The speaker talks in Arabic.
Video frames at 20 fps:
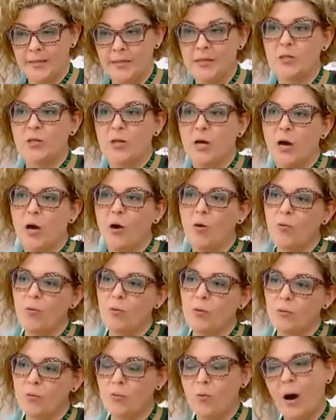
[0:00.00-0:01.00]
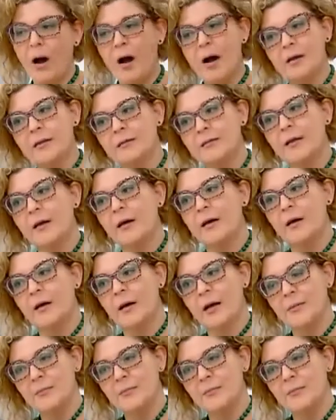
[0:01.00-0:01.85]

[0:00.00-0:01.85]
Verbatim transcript: ديجا وعارضة